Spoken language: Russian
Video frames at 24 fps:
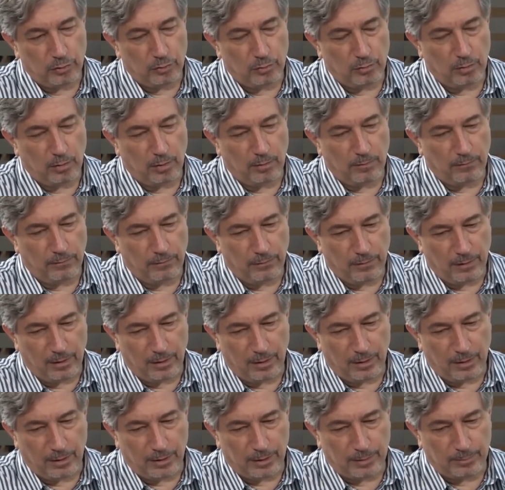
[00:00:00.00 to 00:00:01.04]
и
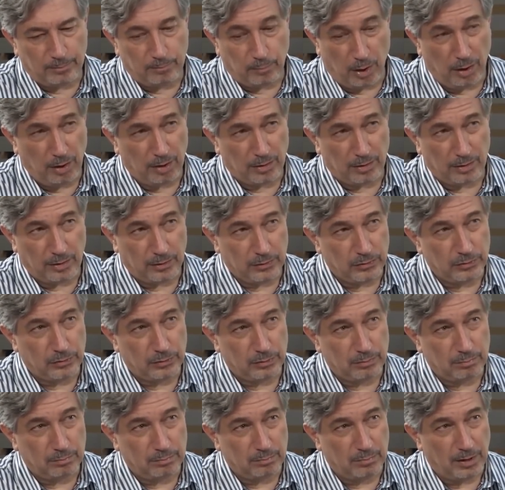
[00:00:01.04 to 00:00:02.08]
Эмираты. И эти страны
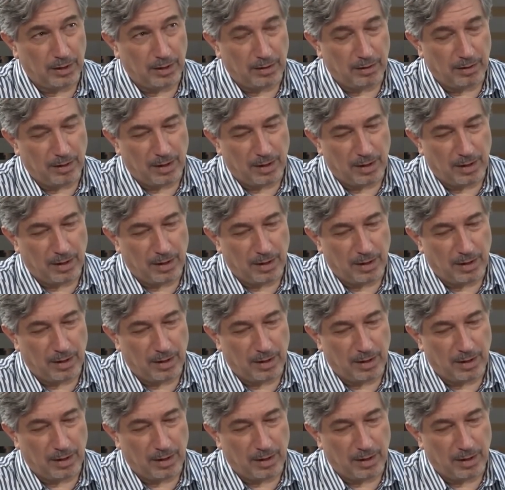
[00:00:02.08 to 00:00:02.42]
очень сильно